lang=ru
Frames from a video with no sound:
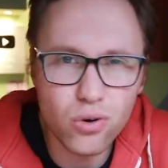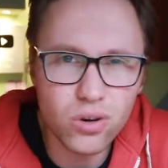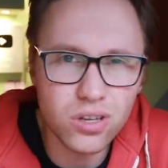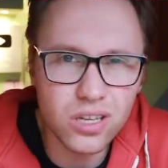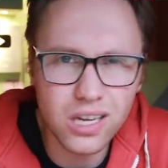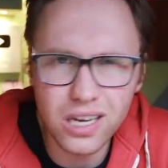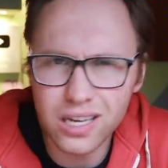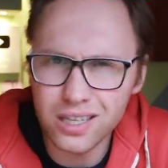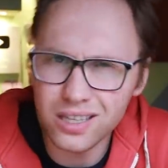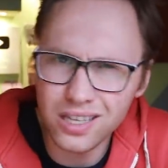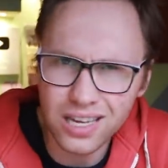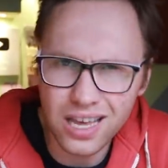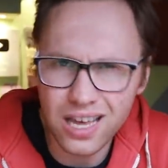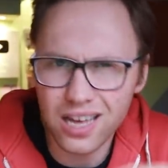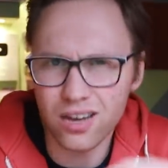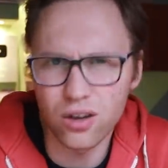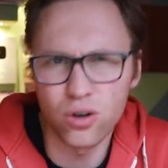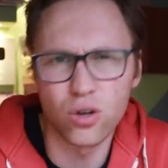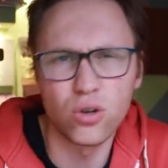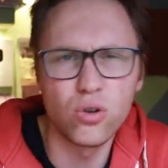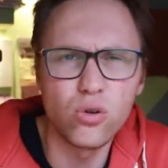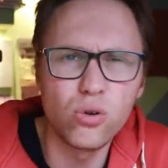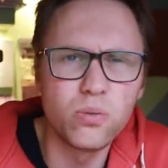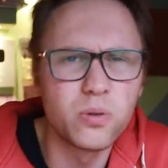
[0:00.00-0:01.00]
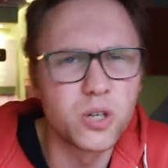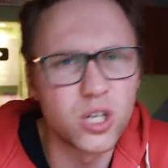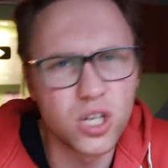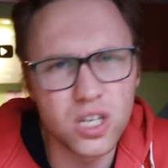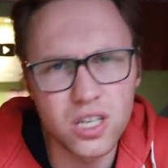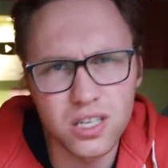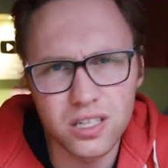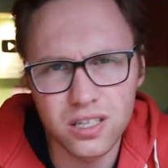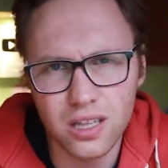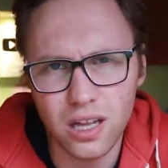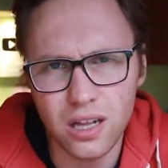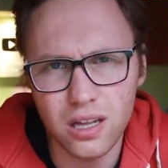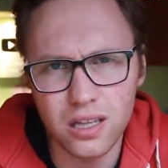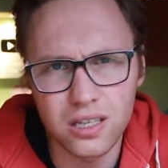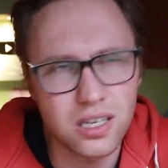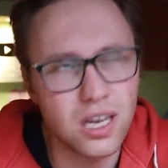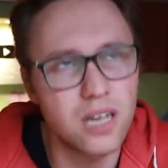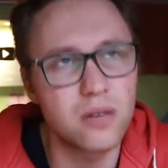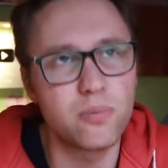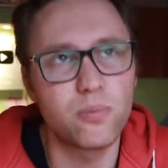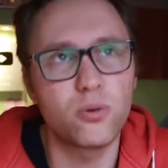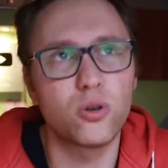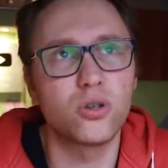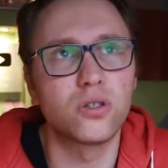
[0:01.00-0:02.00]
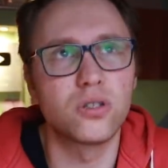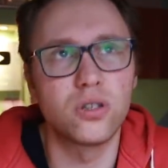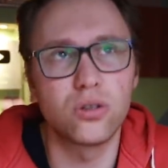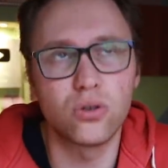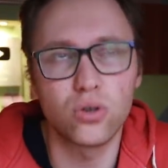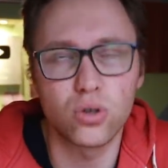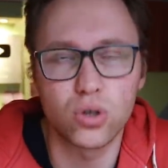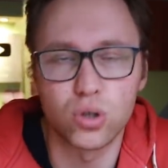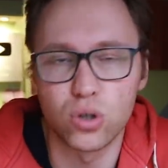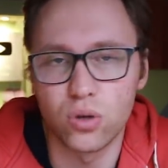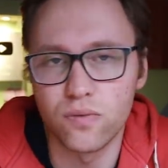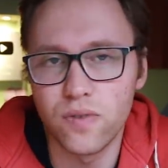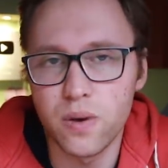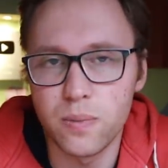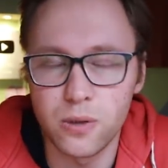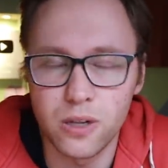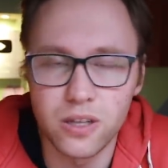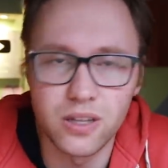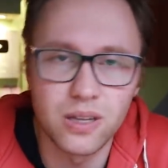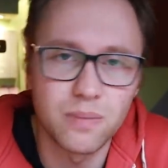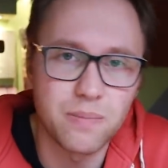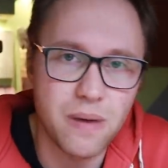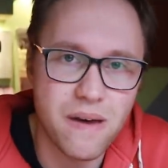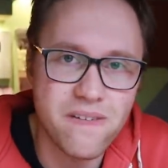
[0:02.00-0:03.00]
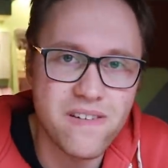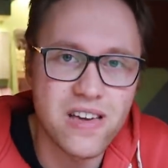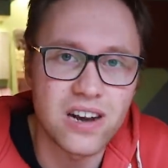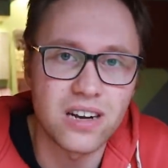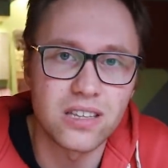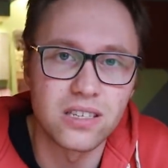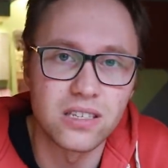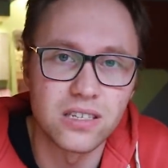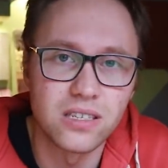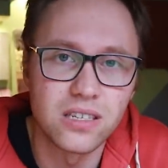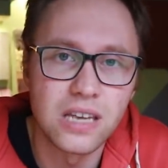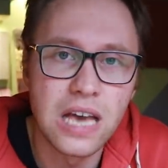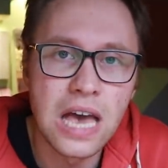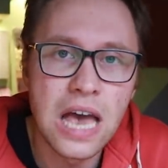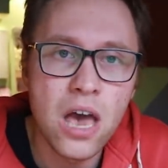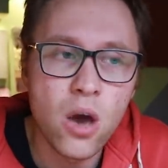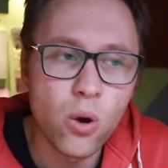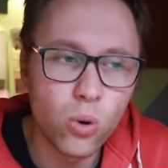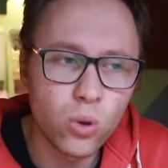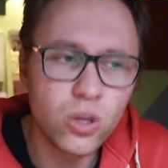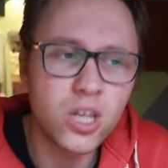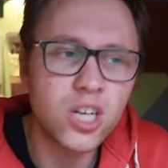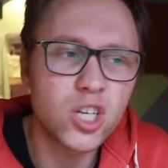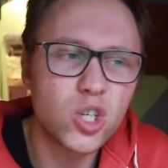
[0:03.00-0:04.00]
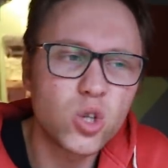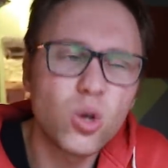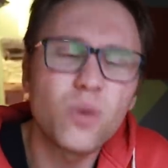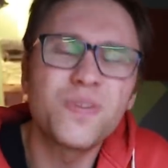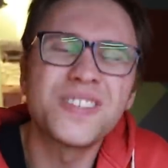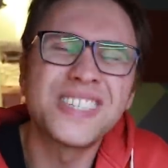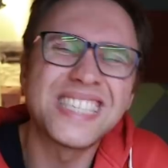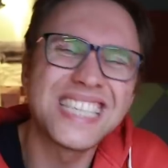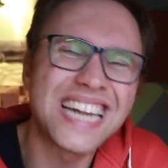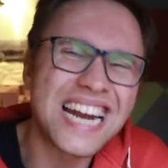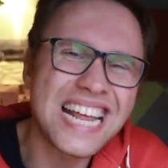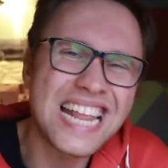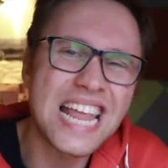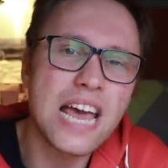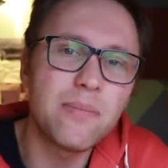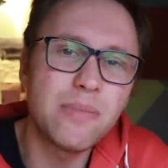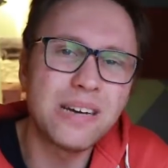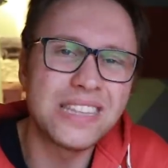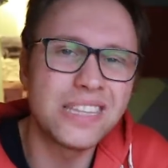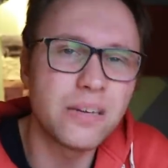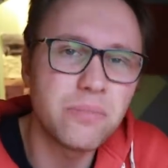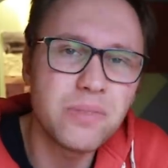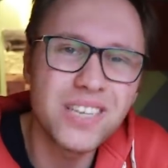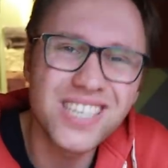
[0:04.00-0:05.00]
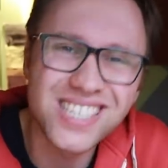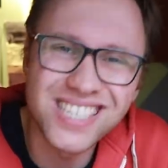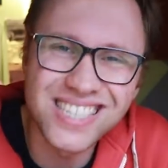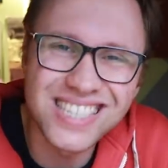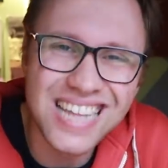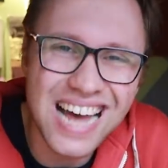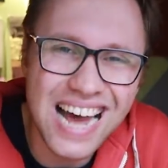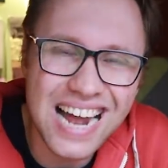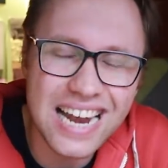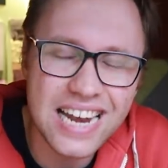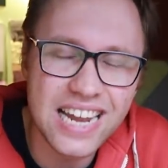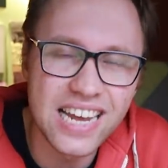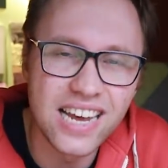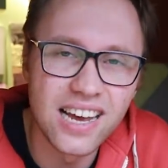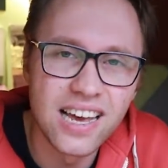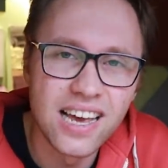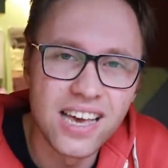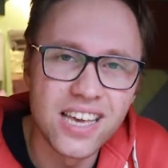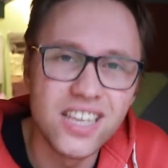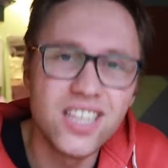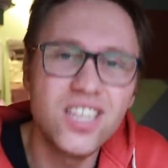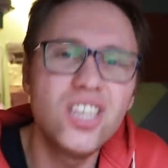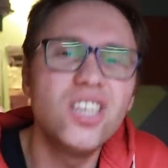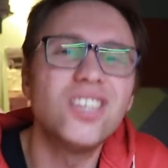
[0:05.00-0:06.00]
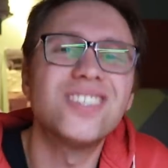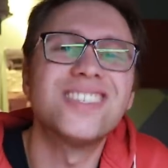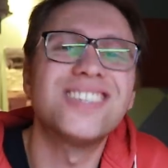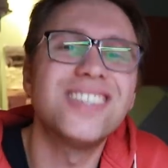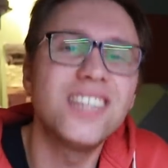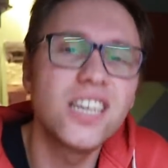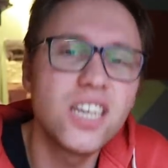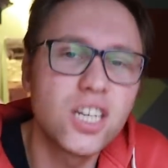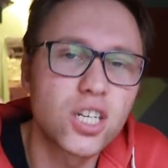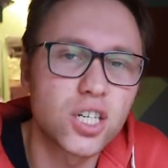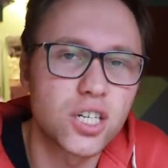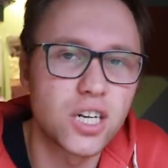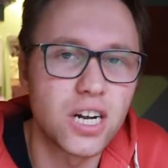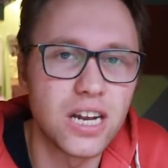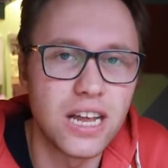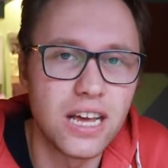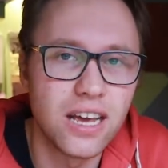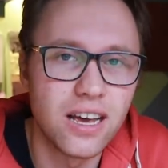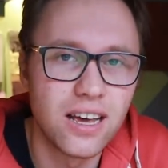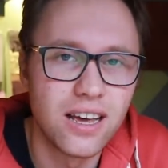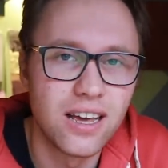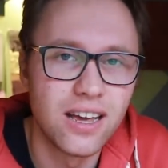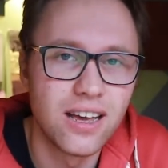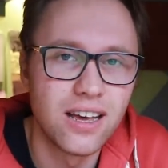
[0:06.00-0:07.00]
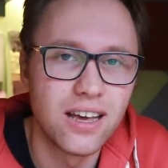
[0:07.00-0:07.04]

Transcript: года это я глубже не стал искать просто то, что выпало на поверхность. У нас что, в стране об этом не знали, не слышали?